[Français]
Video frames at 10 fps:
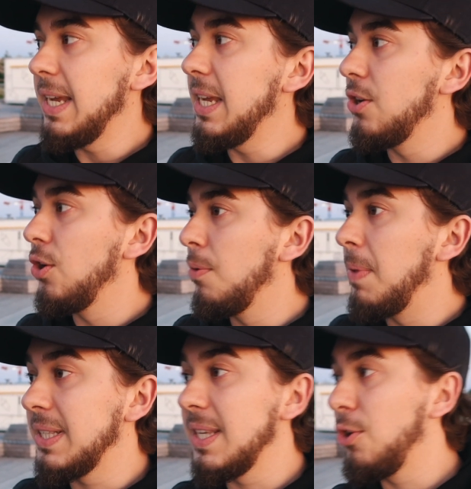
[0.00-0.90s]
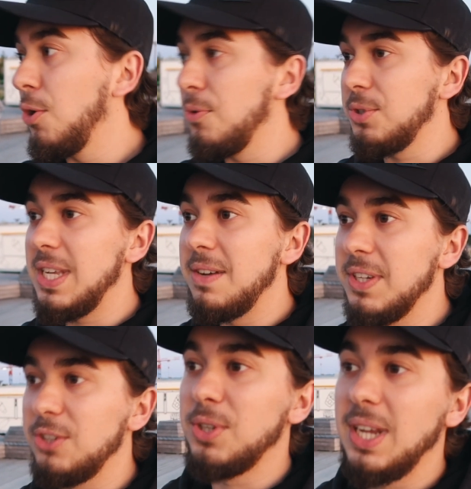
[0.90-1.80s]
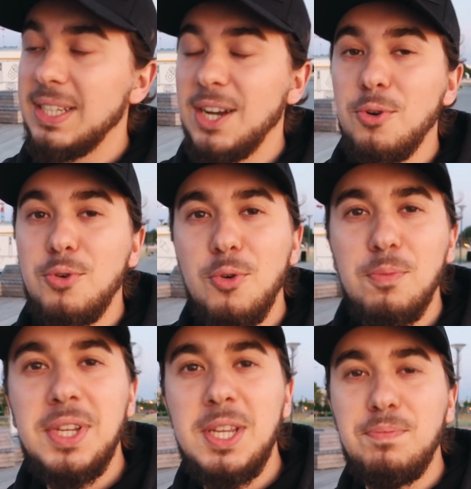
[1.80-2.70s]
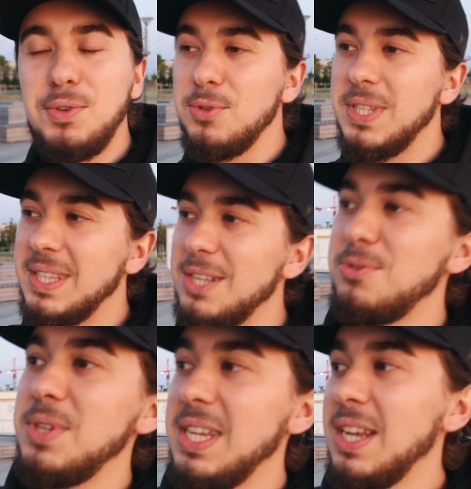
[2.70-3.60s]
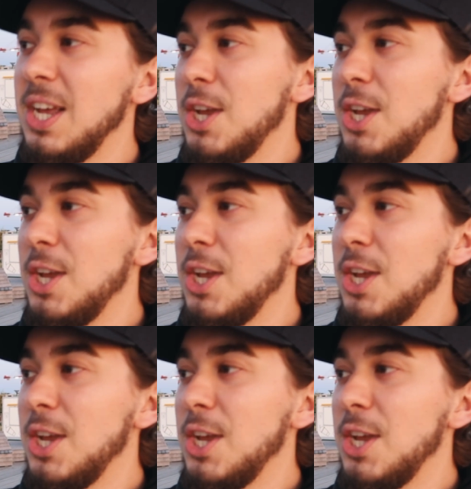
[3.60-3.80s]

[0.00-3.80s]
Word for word: Et bah, ça a commencé avec quelqu'un en Colombie, puis aux États-Unis,